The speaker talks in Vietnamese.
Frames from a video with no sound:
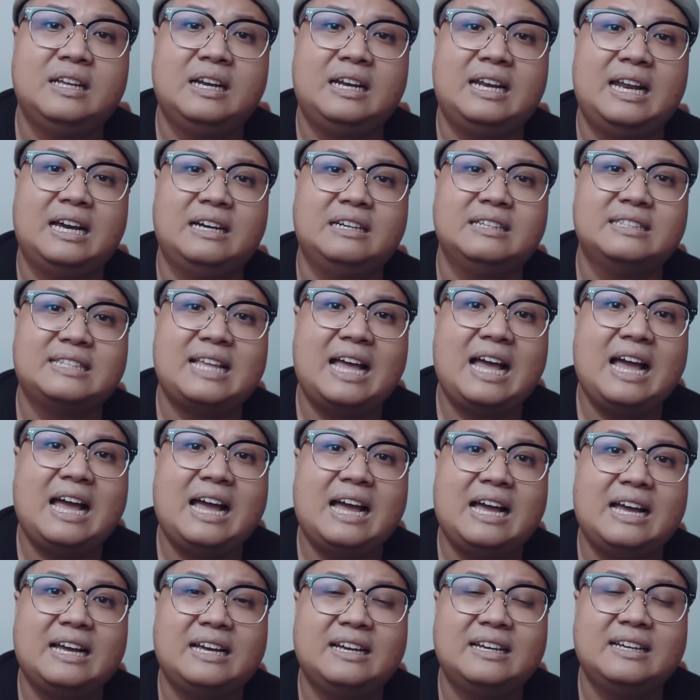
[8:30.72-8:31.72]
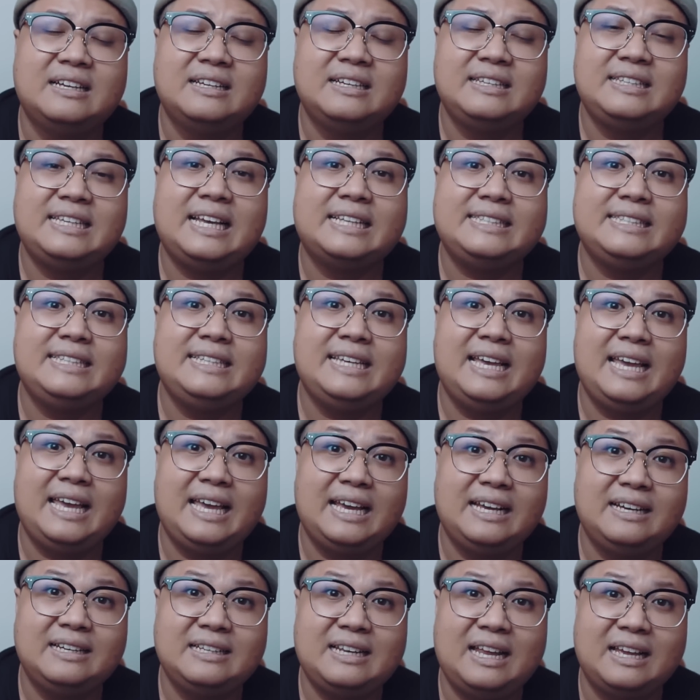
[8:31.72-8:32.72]
là người ta nhanh
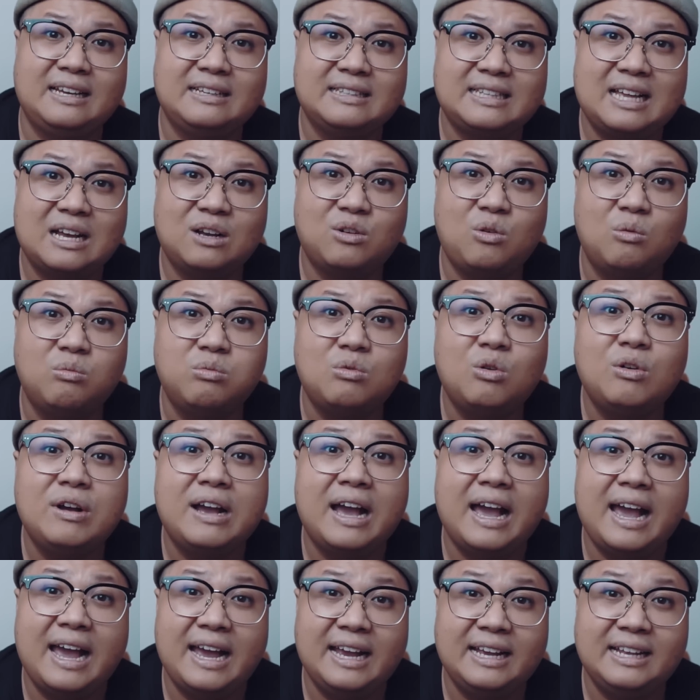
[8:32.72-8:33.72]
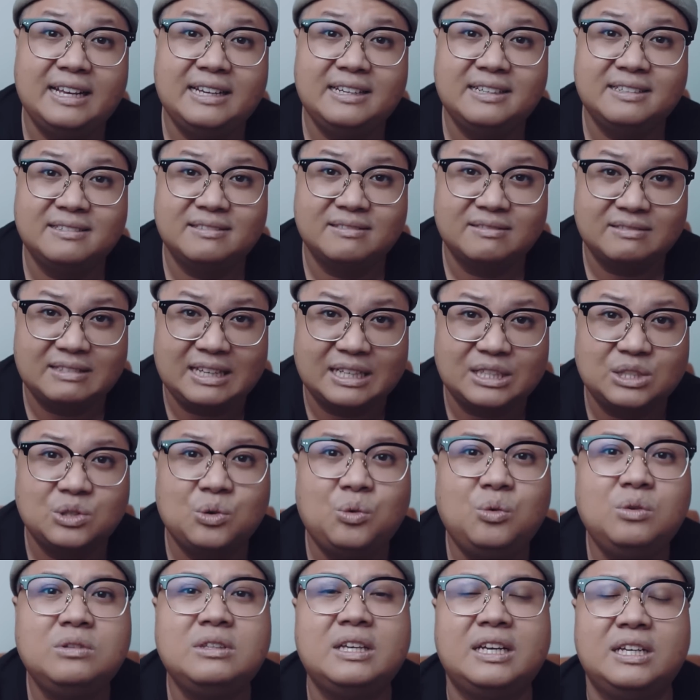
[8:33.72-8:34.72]
nhẹn lại người ta cũng có nghề đó ta
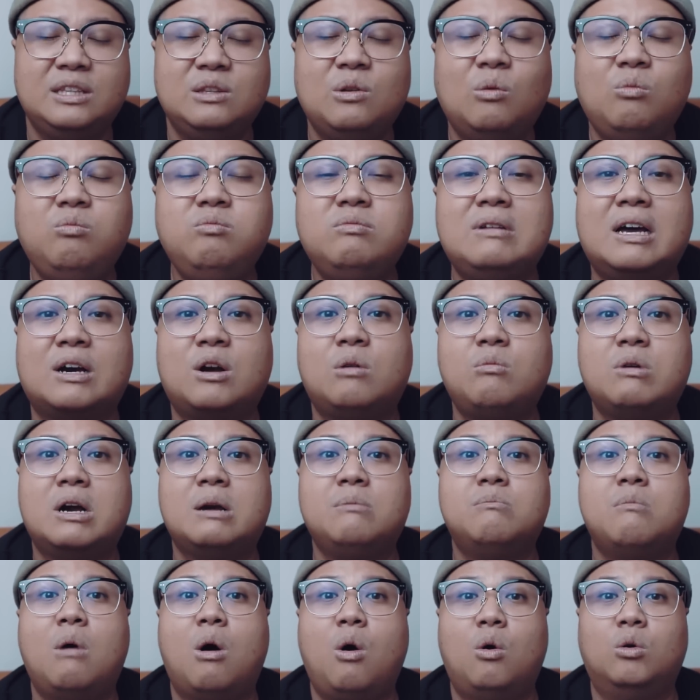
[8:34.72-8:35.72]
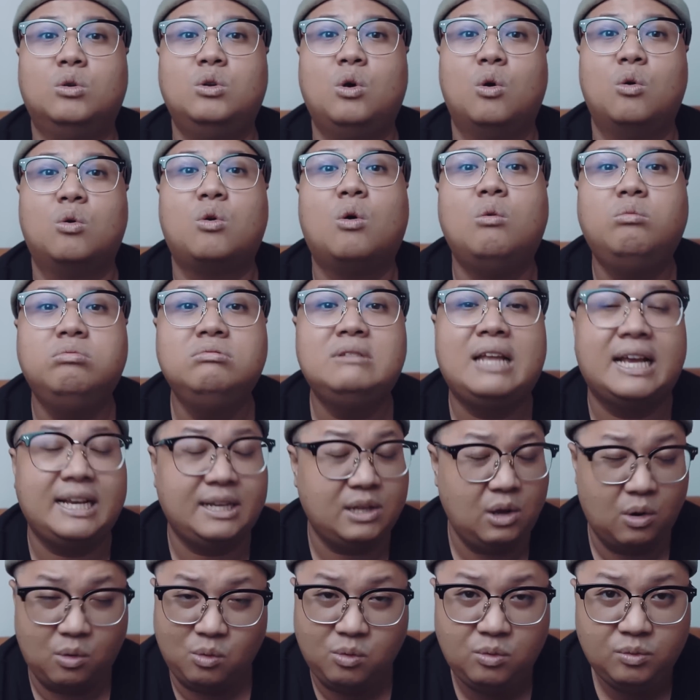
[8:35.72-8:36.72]
xuống thì đúng là có một cái bộ đồ cúng
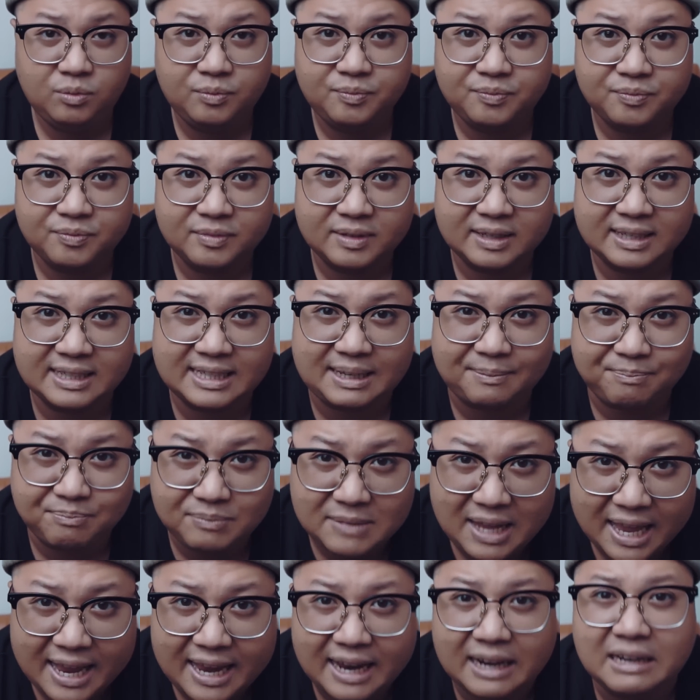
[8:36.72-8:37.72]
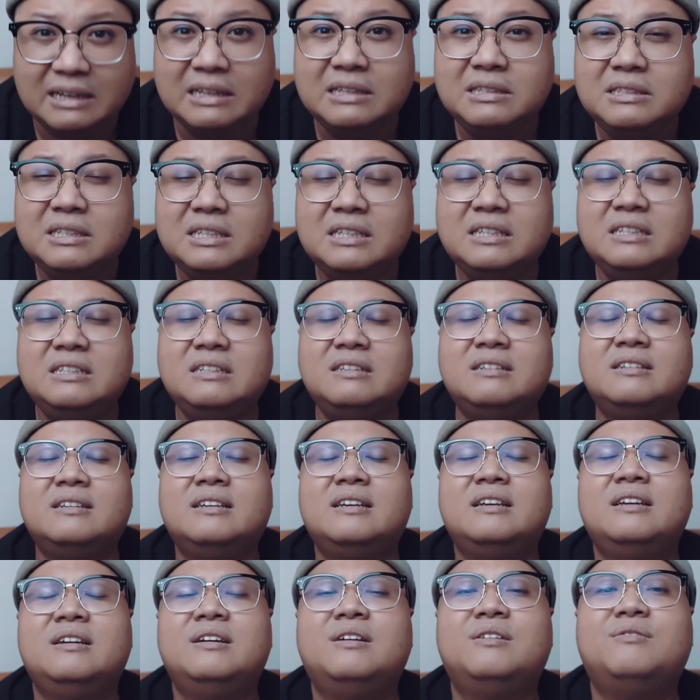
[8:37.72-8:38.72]
đầy đủ cặp đèn lư hương
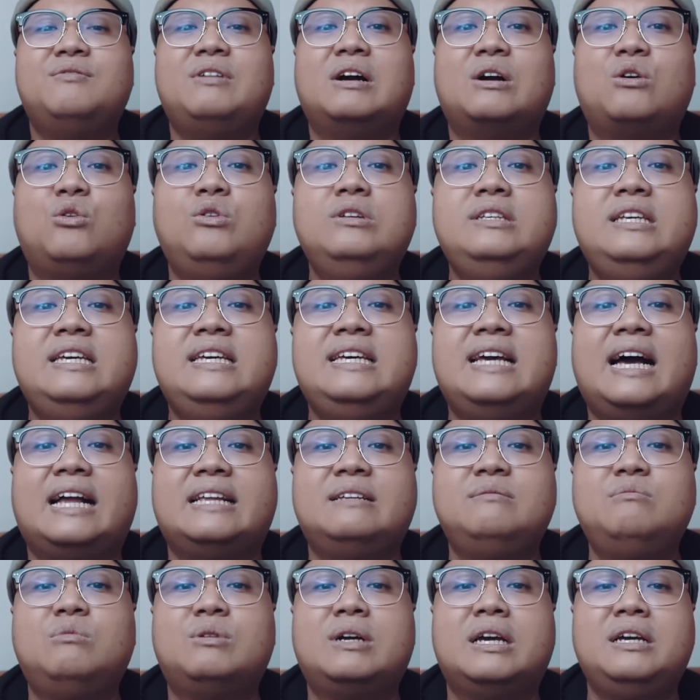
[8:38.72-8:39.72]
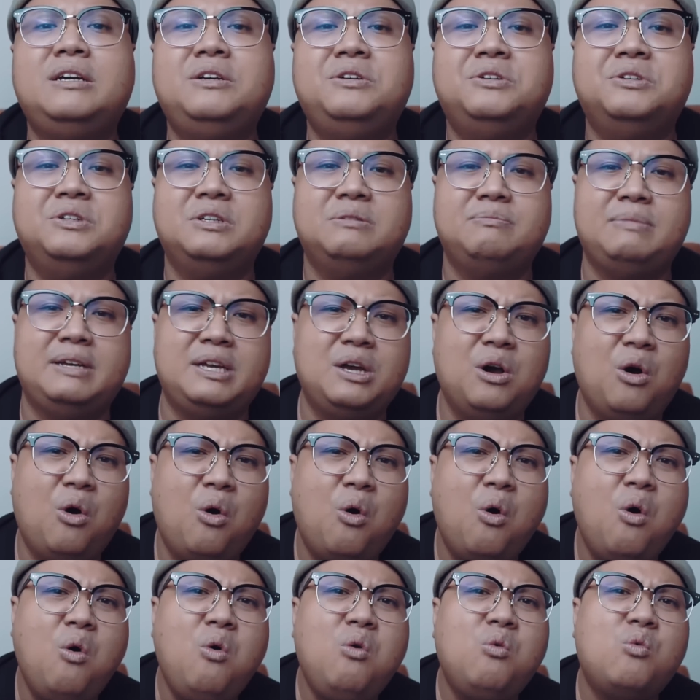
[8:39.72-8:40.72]
và có di ảnh một cái người bị
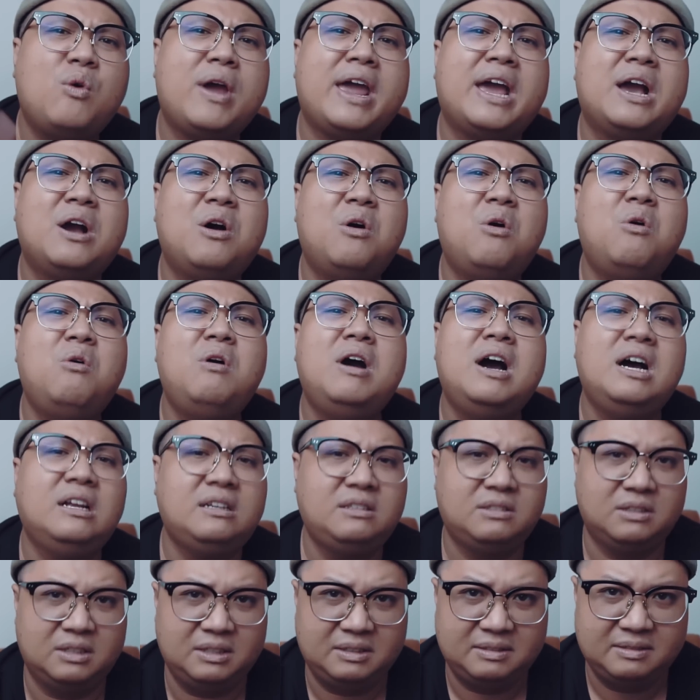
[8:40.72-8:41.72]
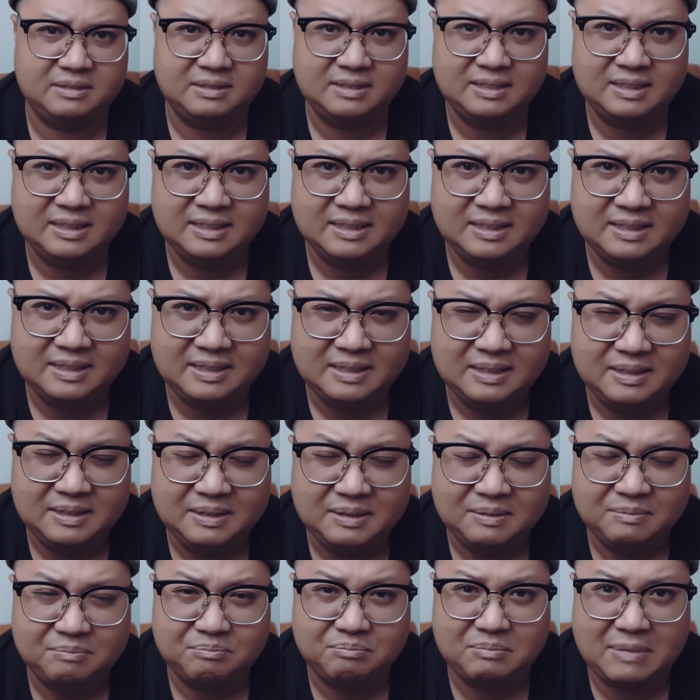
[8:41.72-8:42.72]
ố quen ố hết rồi
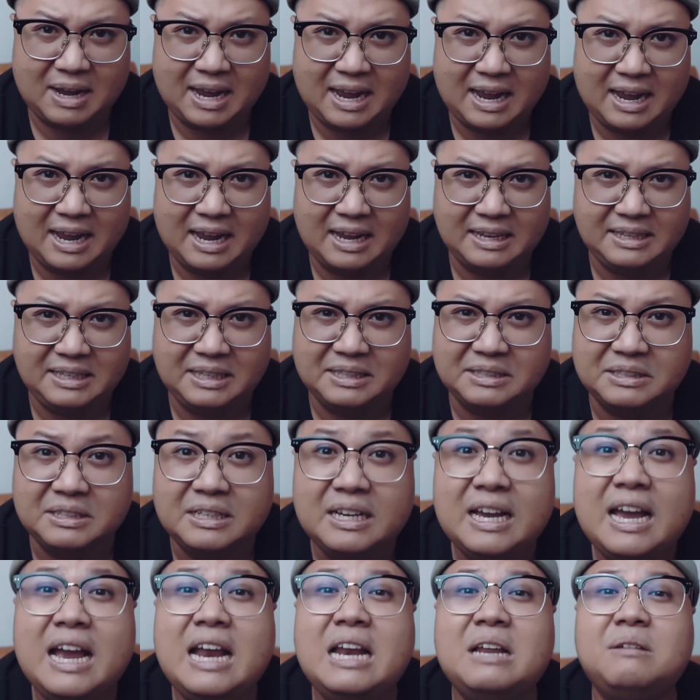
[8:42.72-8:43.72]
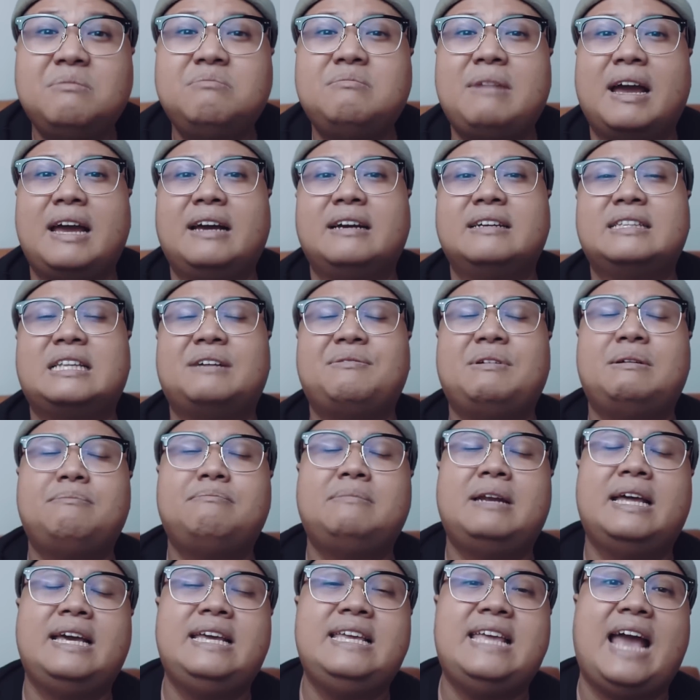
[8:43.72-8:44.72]
mà nhìn ghê lắm bạn ta phải
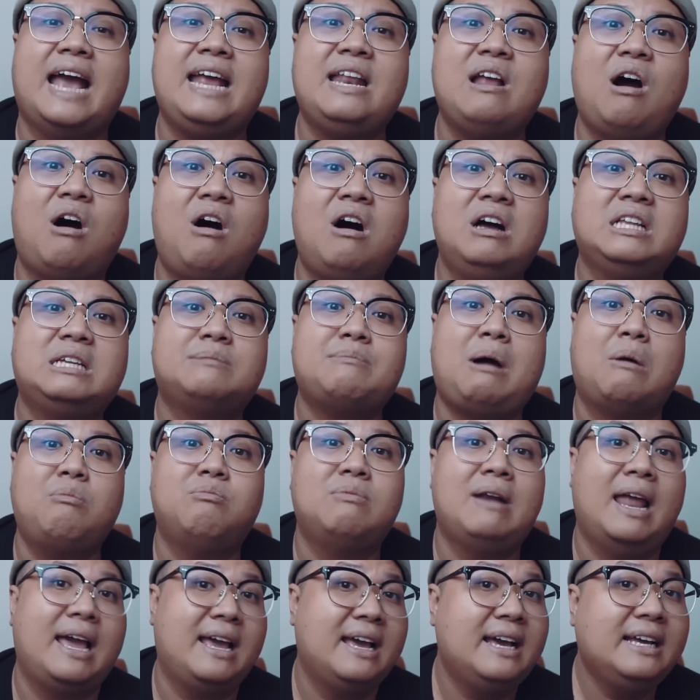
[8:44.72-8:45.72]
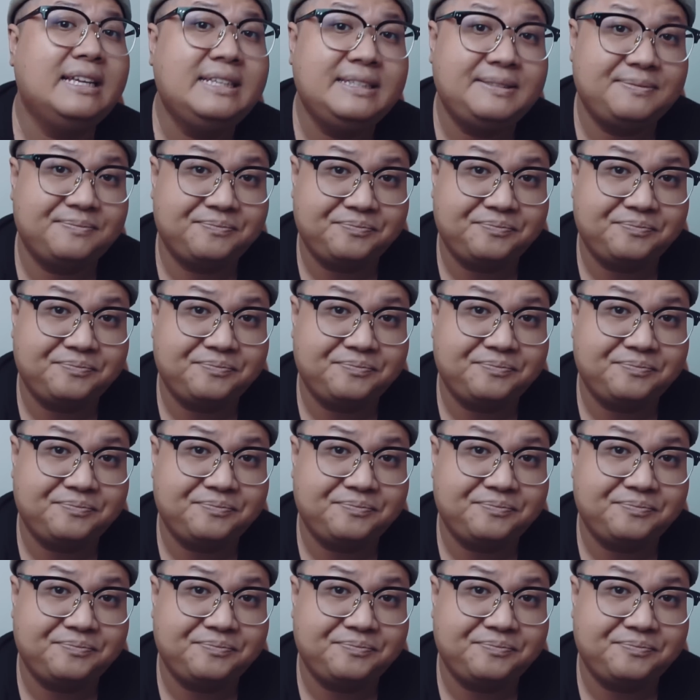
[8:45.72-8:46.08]
lấy giải đỏ ta bọc lại hết